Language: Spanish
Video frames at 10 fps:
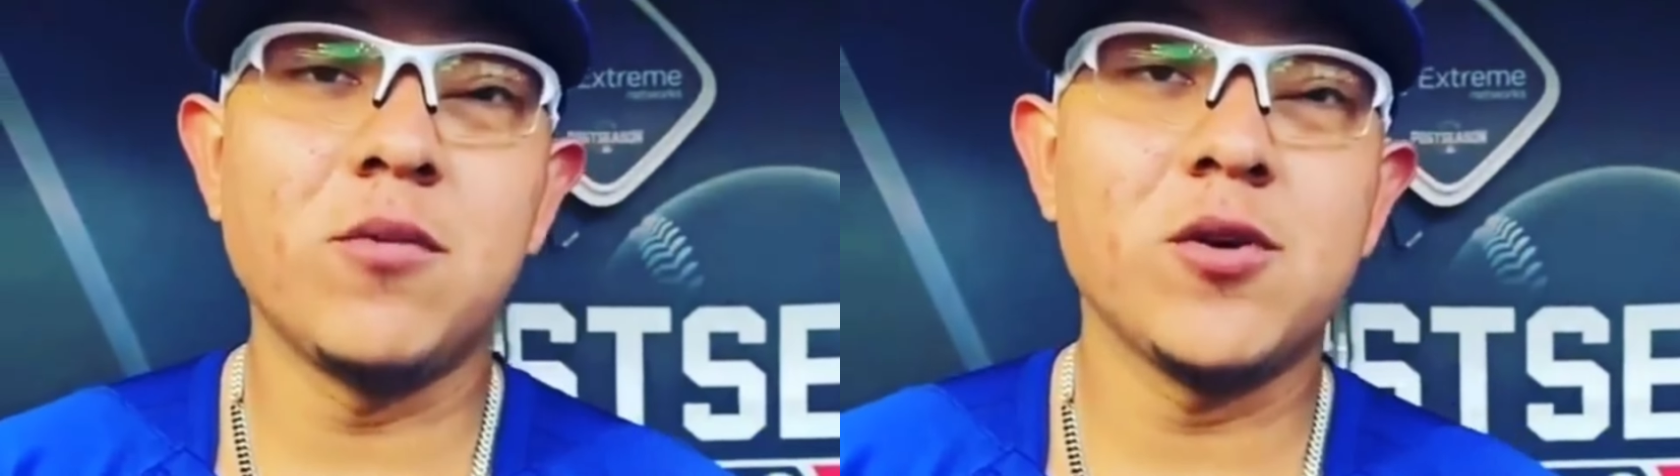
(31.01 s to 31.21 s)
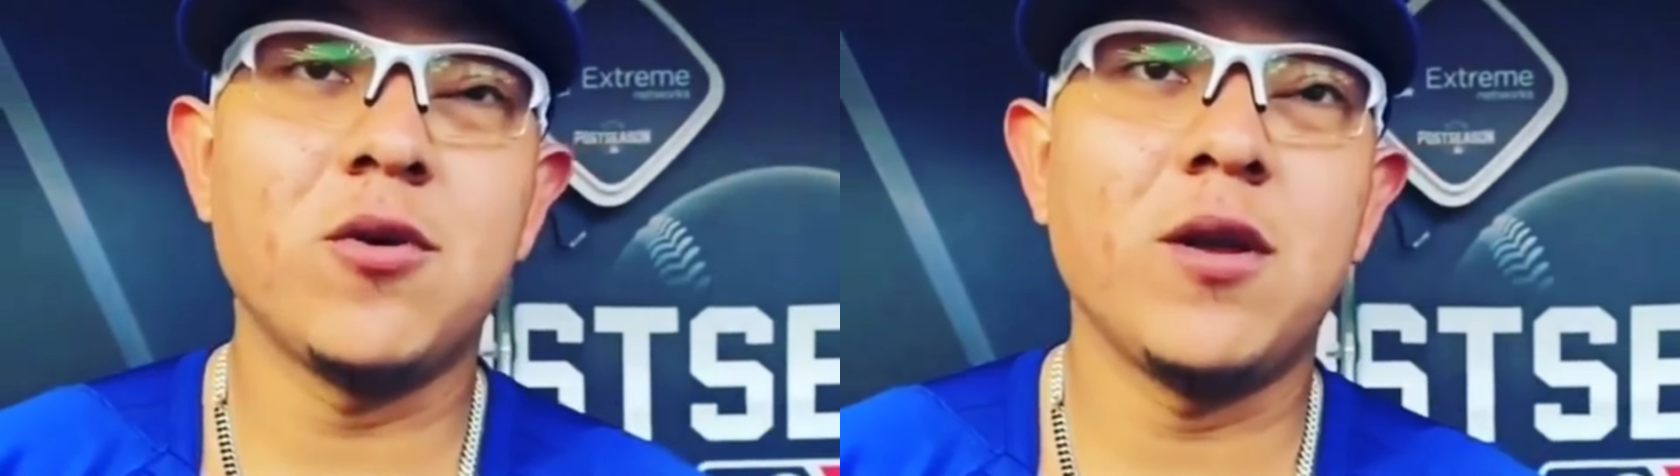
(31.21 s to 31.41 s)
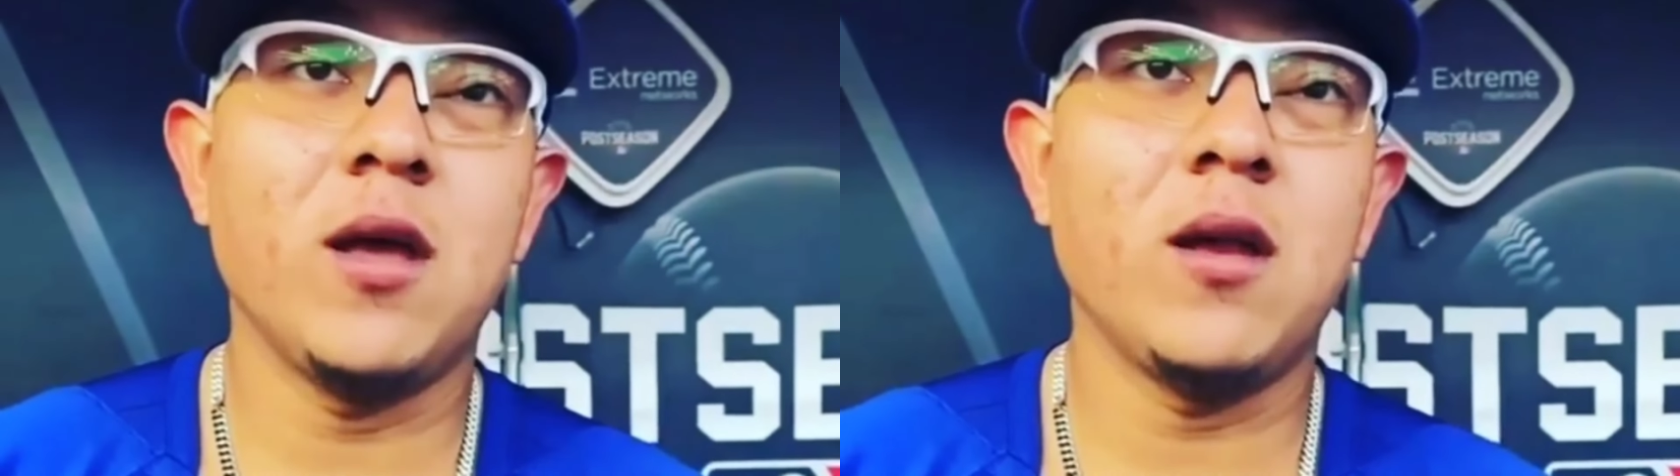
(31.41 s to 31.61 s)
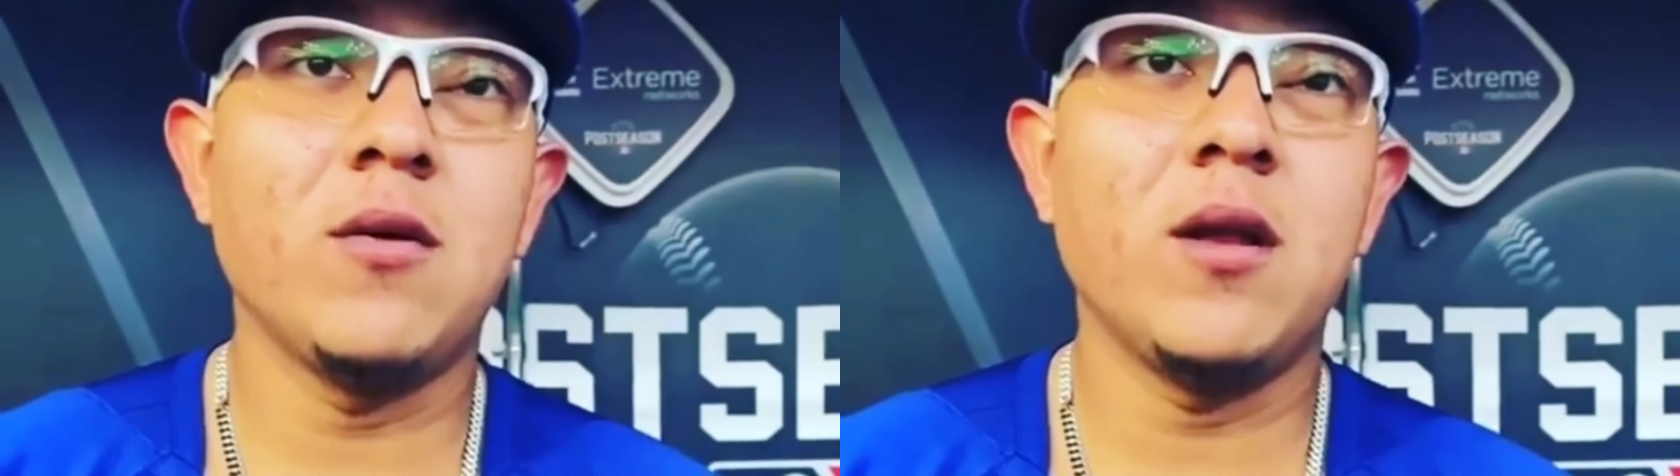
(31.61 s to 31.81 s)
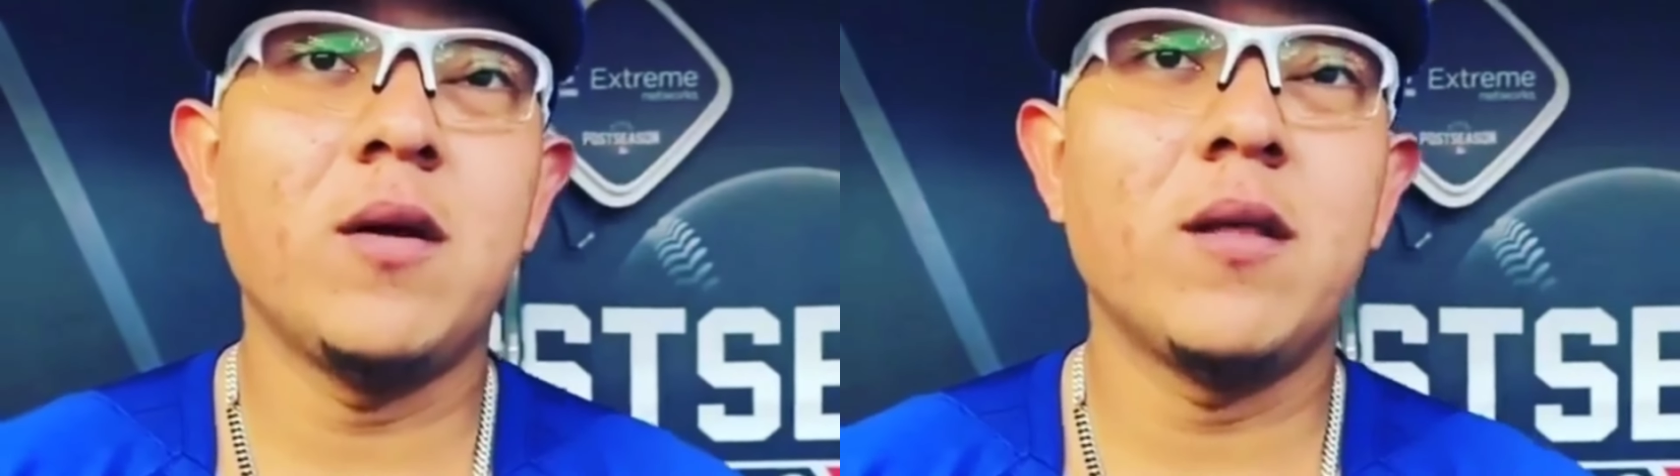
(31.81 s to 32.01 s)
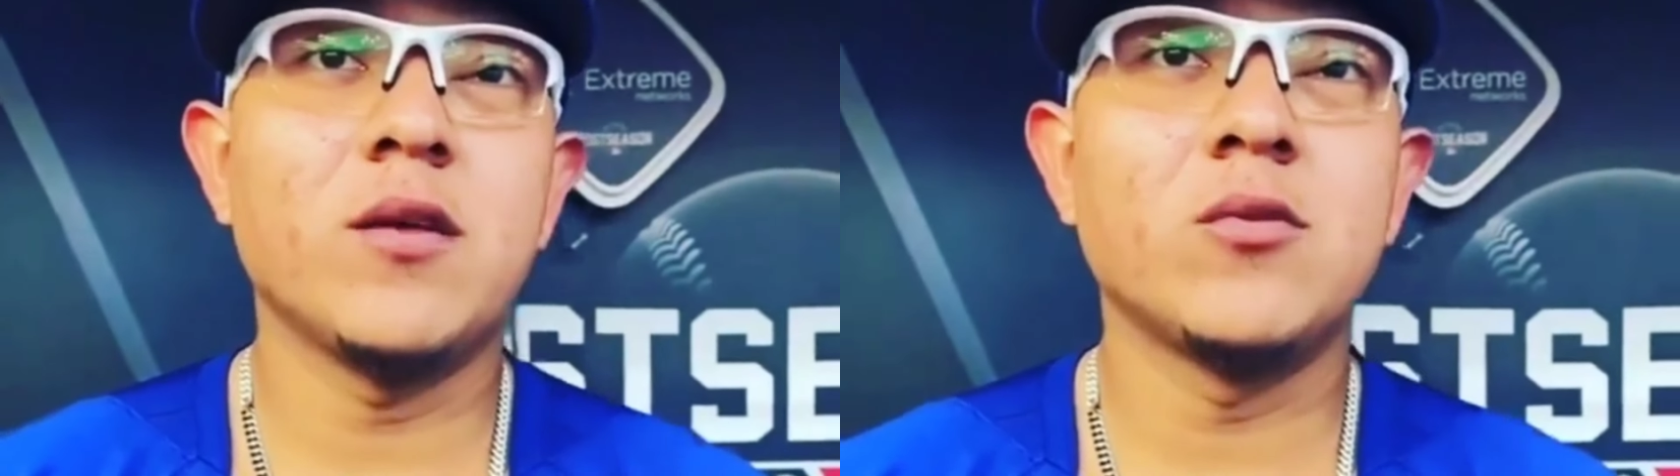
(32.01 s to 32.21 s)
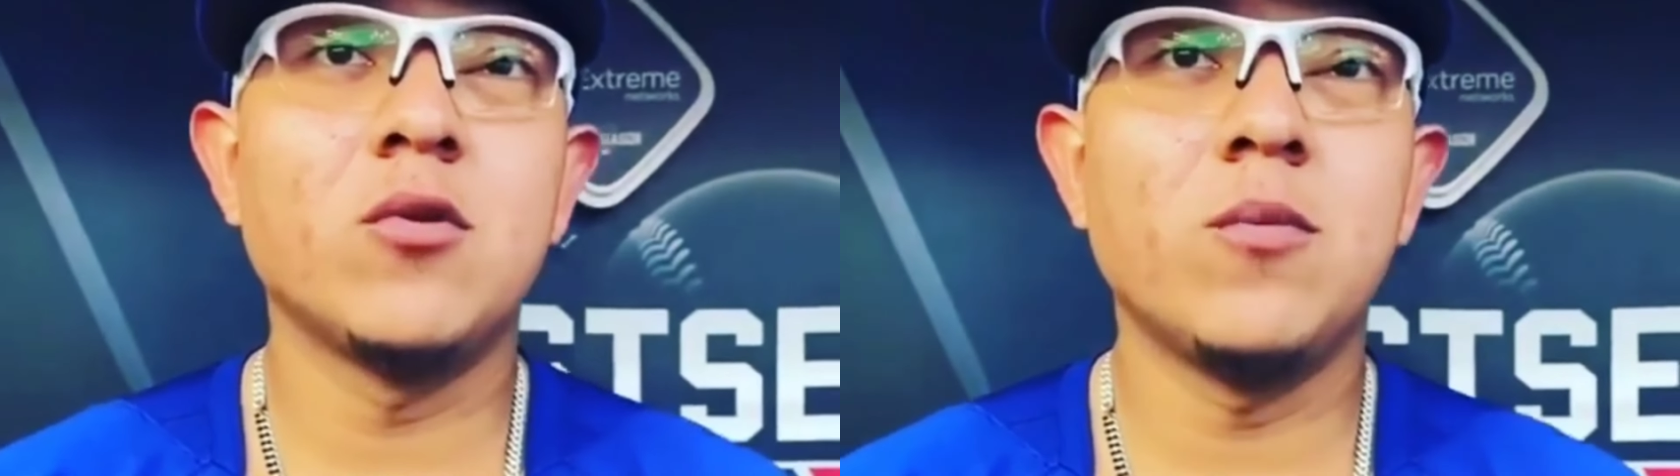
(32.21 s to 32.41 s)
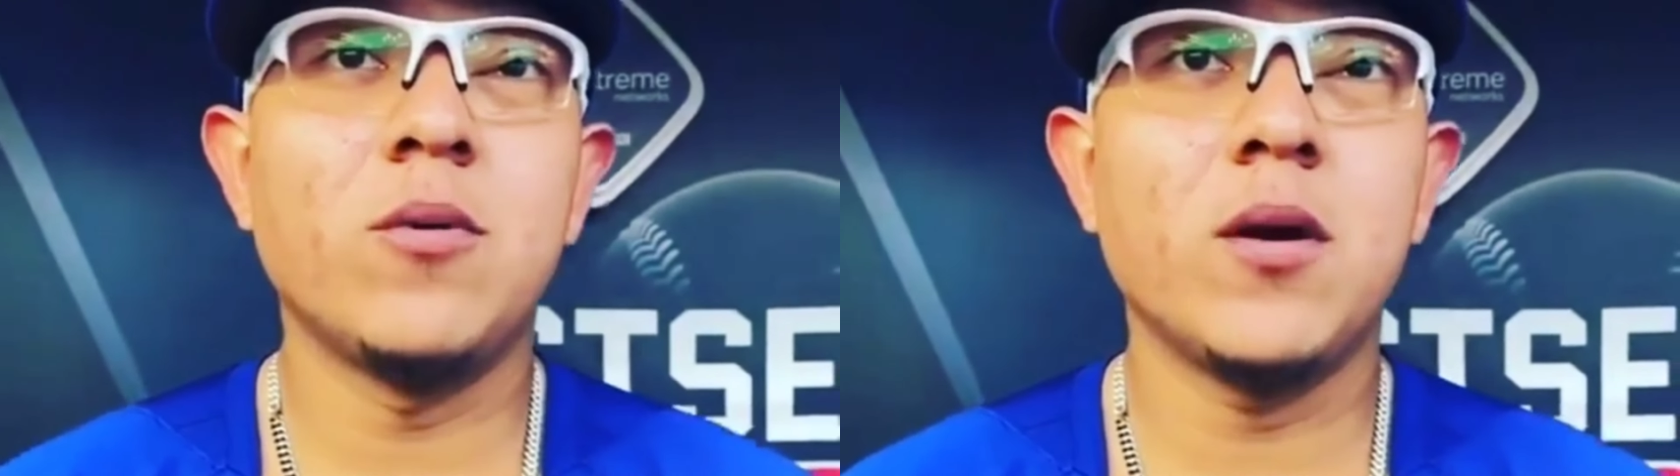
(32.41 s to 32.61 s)
en el caso de violencia
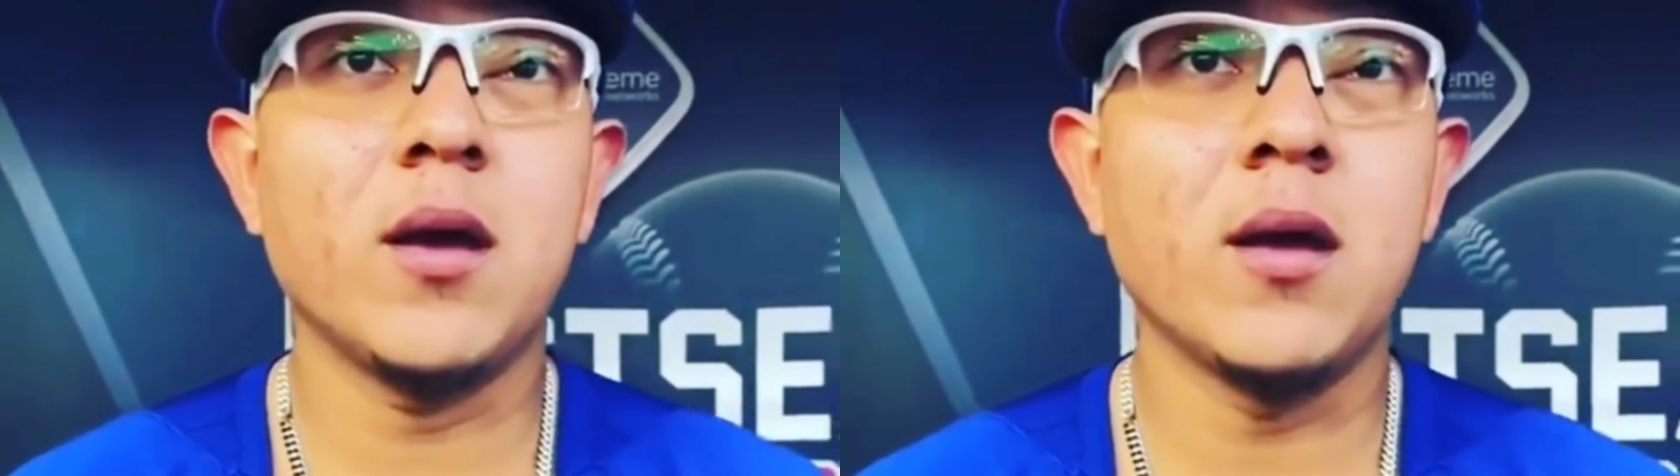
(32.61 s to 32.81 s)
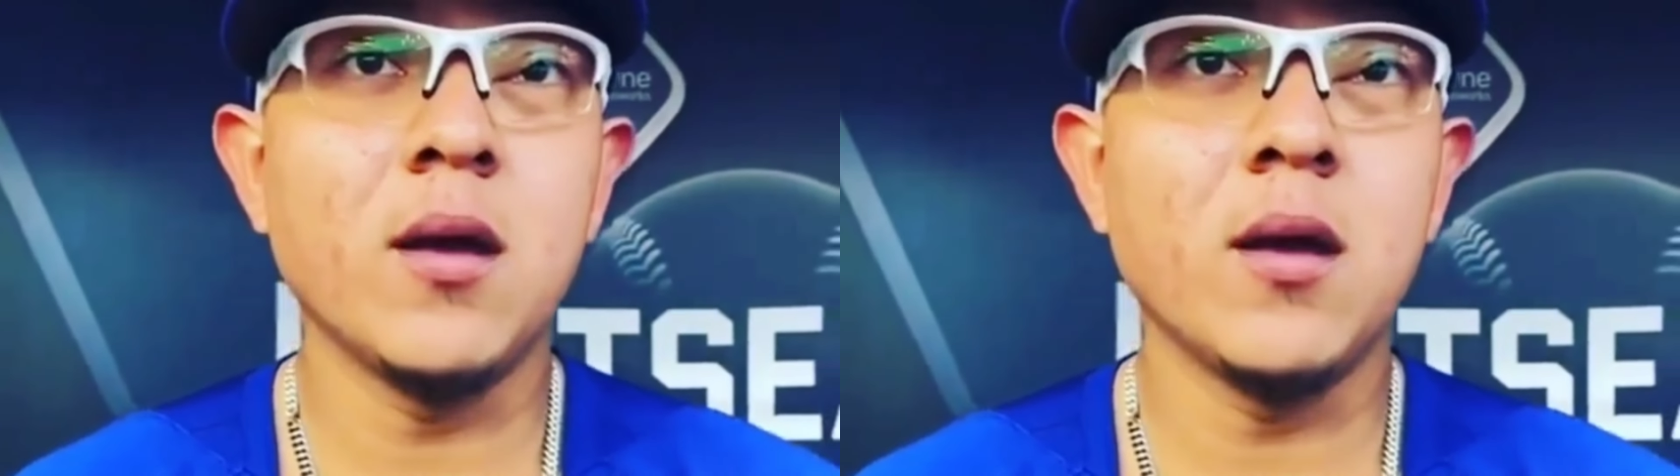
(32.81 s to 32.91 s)
doméstica,